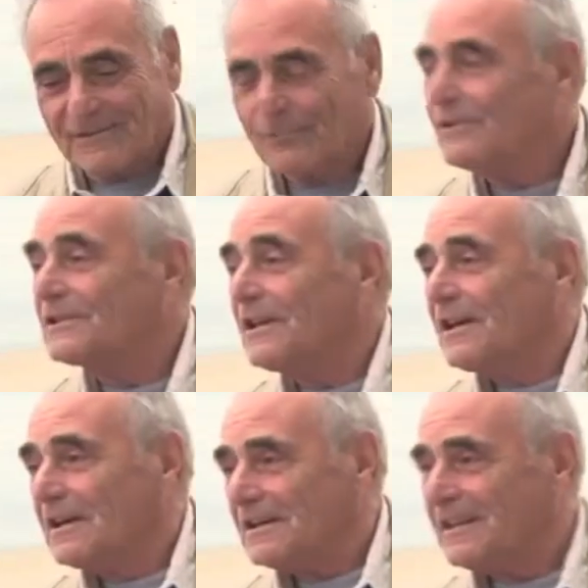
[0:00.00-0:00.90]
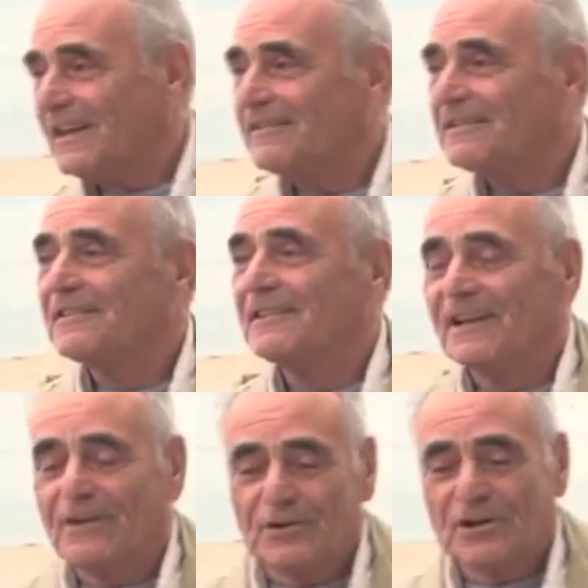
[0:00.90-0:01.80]
Ну вот, я ведь, э,
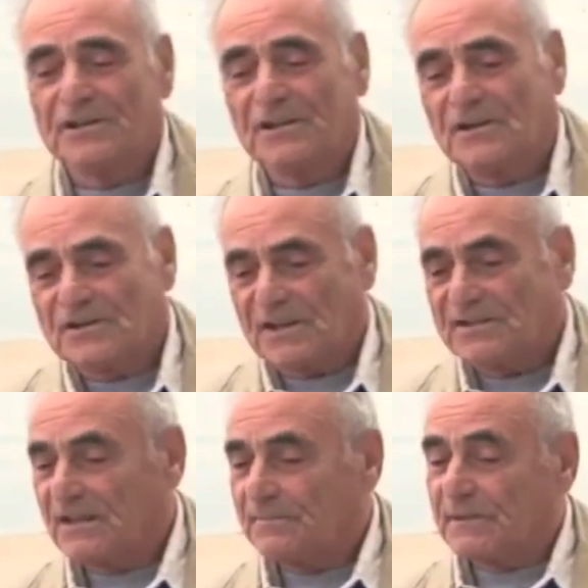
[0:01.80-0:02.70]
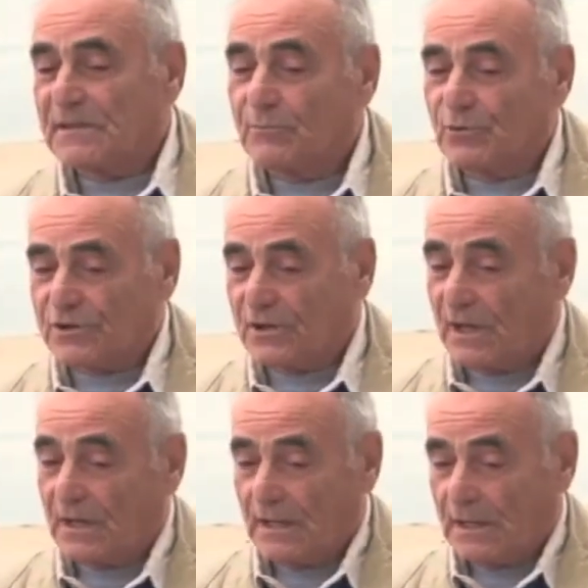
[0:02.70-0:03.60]
Алеша, это рассказал, потому что
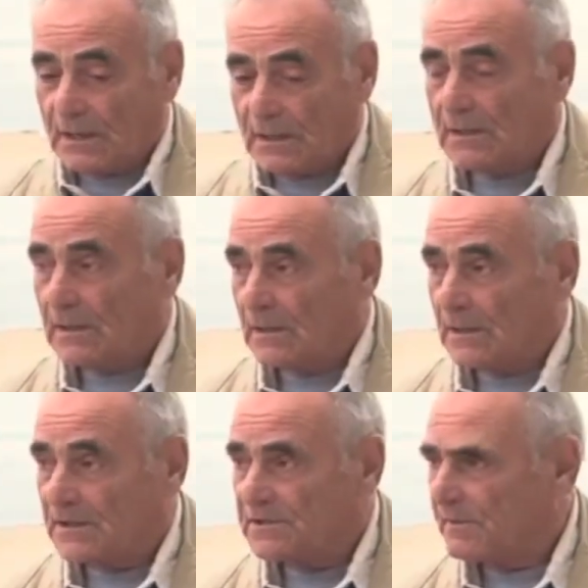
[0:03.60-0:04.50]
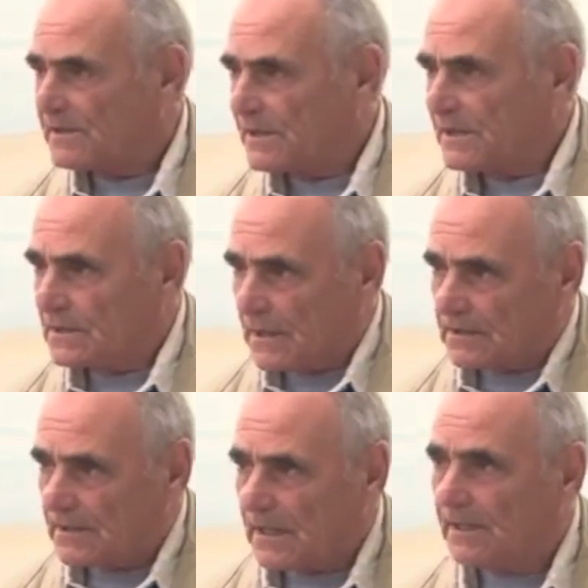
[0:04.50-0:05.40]
я э, смотрел,
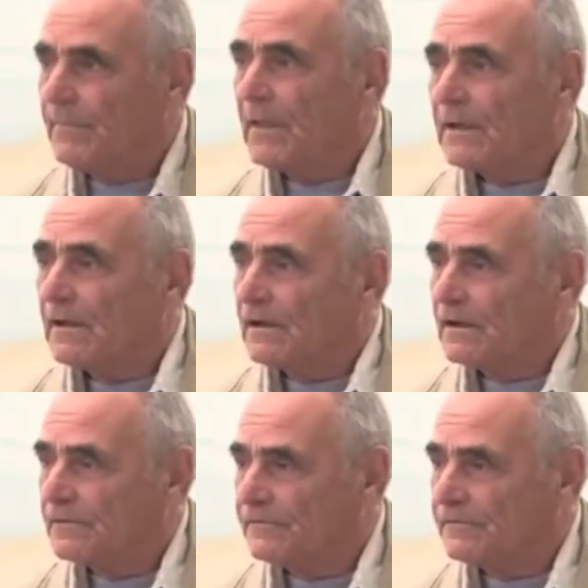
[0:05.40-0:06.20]
когда э,